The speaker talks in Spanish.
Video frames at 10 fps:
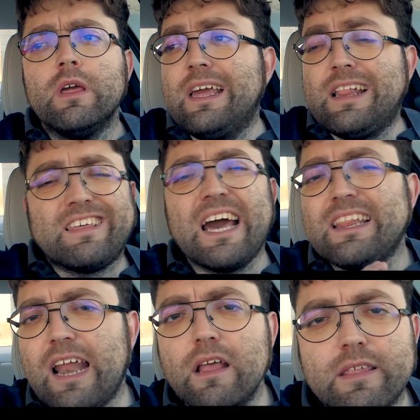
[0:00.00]
y
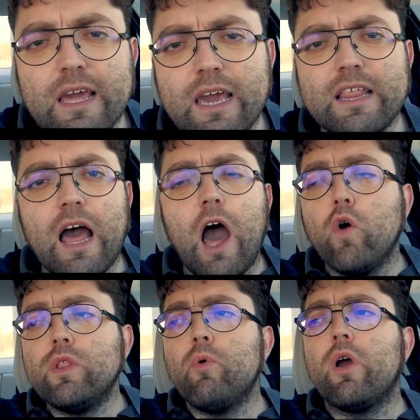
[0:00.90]
descartará seguida
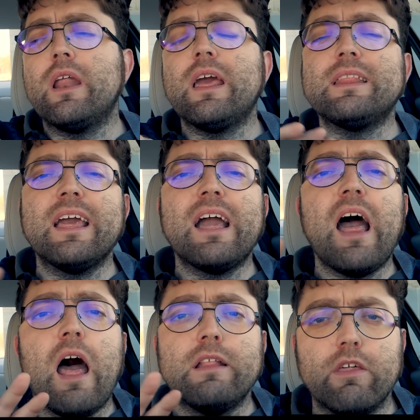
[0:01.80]
a una mujer que
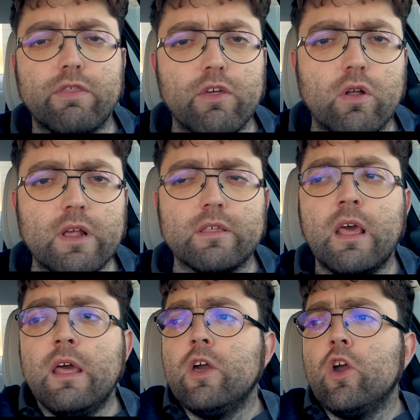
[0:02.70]
tenga adicciones.
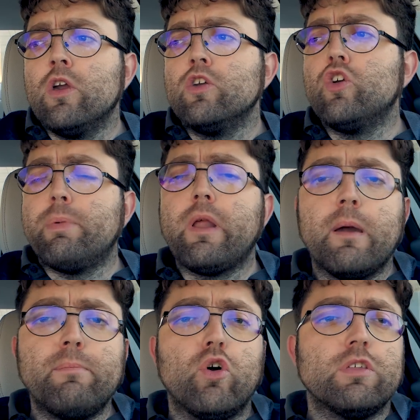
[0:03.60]
Yo, por
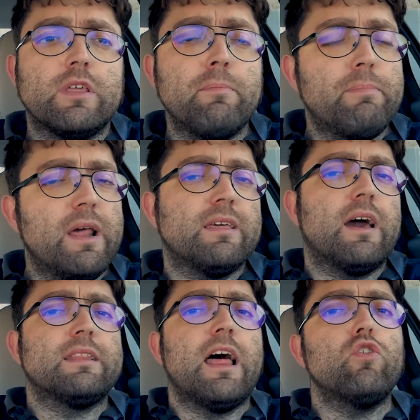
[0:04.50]
ejemplo, siempre he
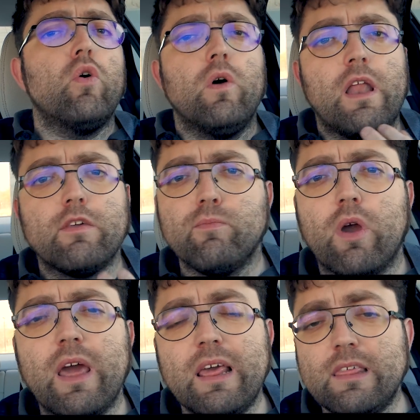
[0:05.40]
descartado las
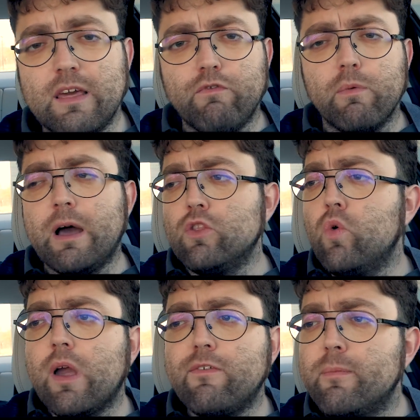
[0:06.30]
mujeres que fuman.
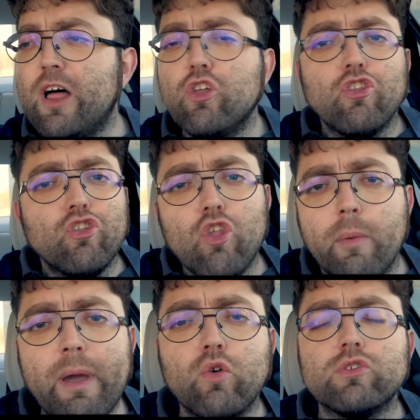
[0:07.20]
Nunca he fumado,
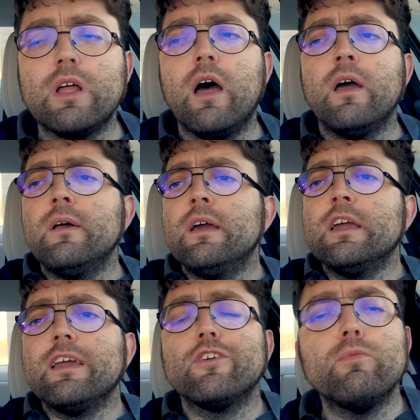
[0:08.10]
no me gusta
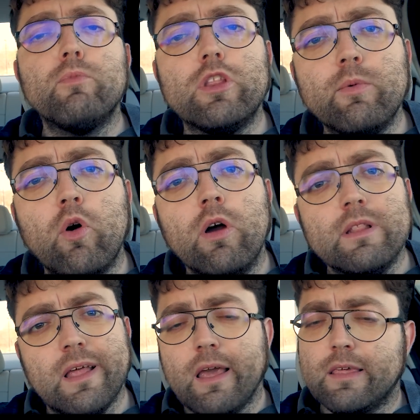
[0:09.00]
y es un motivo
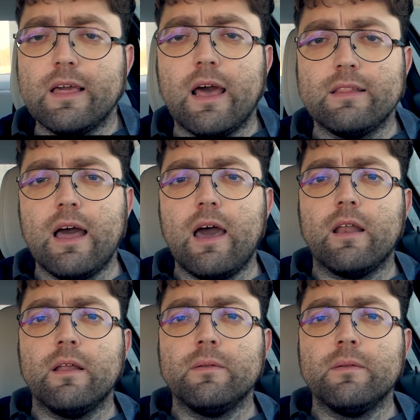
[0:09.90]
de descartar.